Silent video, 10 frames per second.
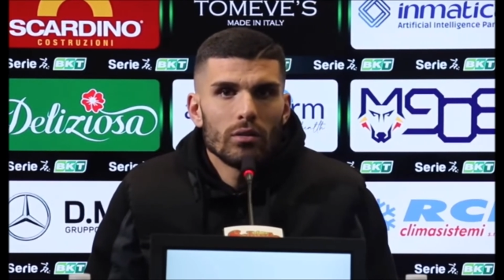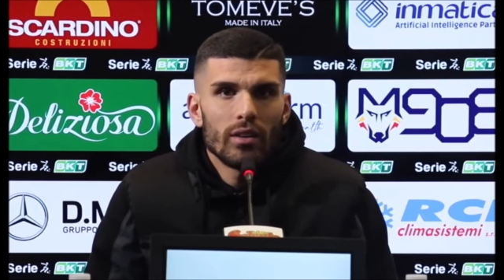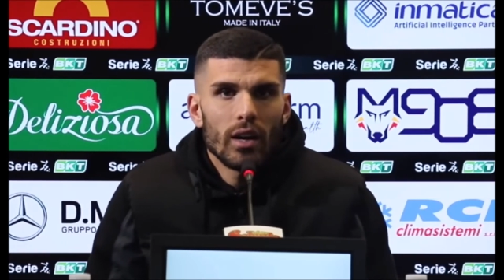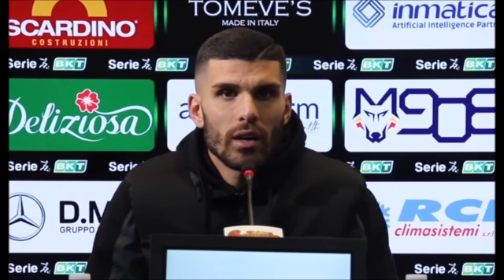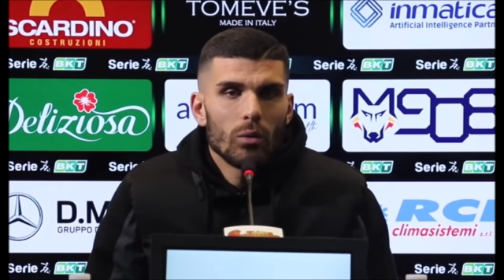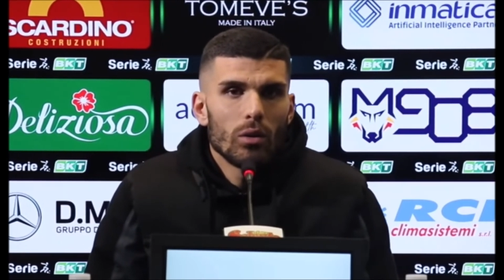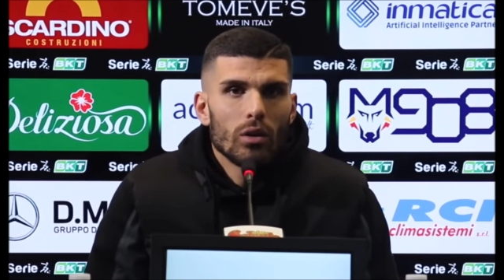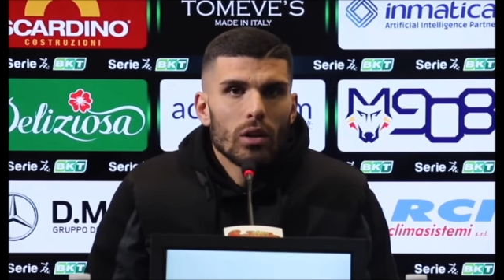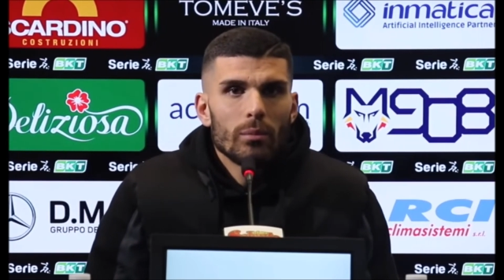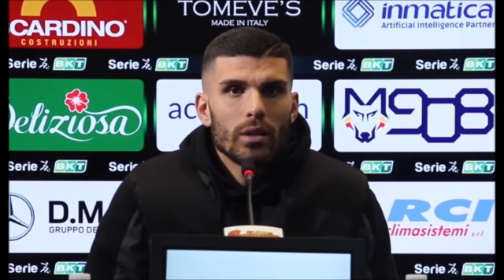fare quello
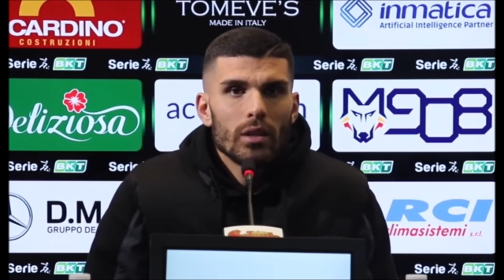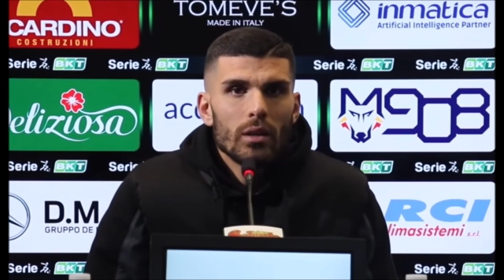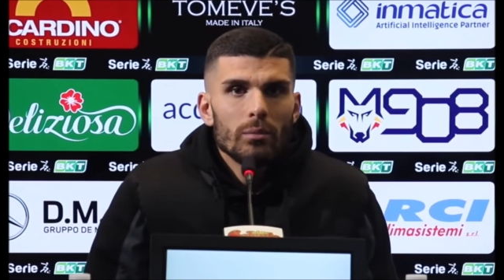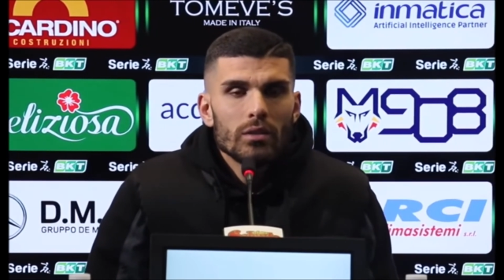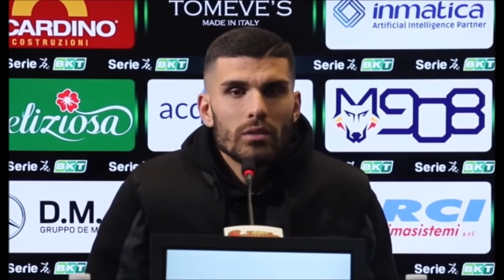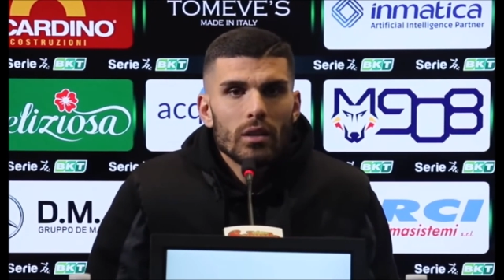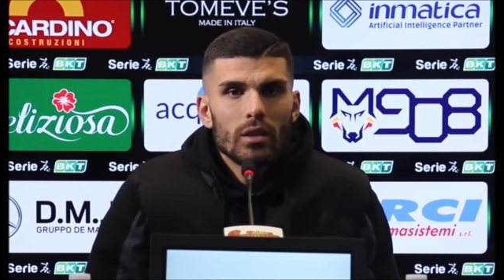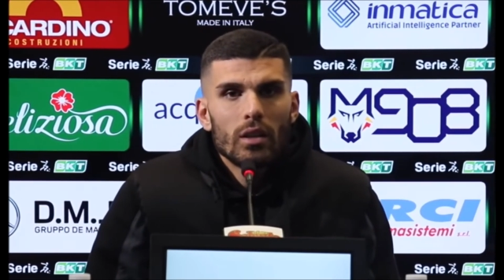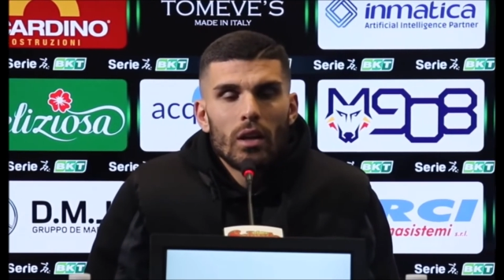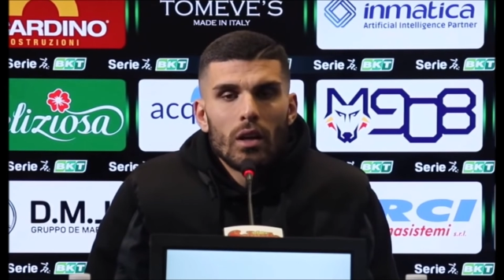che mi chiede il mister,